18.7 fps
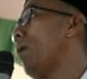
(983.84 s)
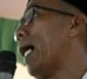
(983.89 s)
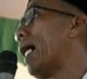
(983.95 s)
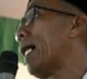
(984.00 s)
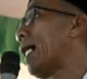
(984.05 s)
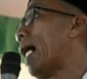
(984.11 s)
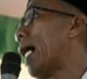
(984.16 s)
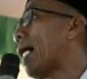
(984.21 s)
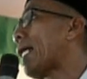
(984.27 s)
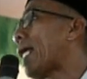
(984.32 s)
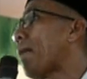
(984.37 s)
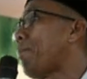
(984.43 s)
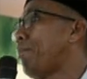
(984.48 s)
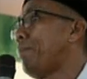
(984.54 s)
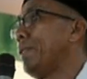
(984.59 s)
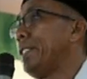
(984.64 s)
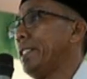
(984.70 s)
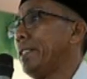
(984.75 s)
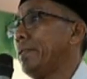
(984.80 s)
dia belaga
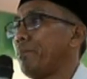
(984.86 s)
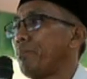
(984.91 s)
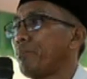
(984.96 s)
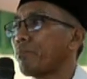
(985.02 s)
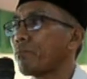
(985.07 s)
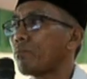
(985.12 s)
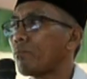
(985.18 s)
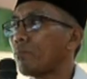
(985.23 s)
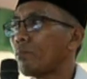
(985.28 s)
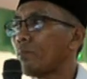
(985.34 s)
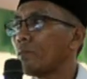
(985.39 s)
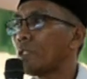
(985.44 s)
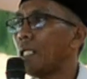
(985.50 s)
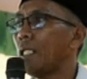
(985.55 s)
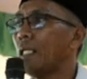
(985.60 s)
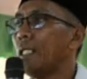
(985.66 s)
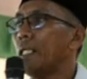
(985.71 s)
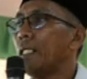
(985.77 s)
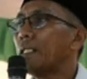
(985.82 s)
rapi
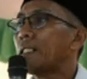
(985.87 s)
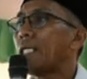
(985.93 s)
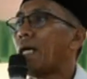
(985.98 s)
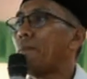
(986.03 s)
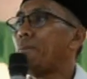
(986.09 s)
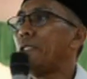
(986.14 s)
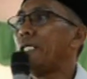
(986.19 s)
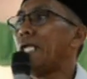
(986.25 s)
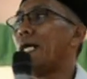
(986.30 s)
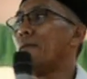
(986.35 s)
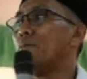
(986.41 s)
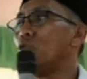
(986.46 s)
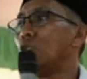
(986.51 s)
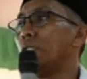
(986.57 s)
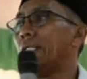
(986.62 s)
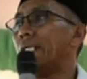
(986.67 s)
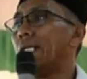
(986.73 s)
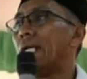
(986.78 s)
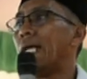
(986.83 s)
tapi
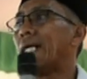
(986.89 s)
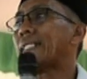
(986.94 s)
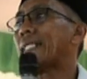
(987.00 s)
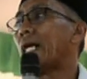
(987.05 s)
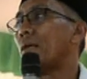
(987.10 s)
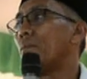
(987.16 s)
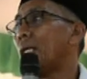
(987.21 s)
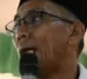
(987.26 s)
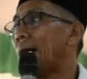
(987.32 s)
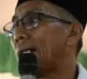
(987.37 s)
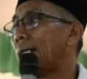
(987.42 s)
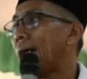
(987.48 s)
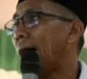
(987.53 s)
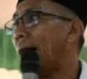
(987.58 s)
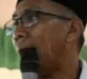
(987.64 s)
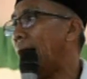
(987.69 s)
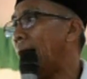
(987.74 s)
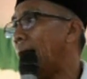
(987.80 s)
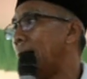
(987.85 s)
lamun dia letak
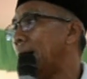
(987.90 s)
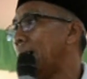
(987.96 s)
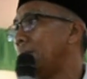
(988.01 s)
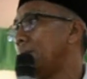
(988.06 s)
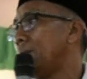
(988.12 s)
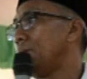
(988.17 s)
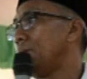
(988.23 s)
belaga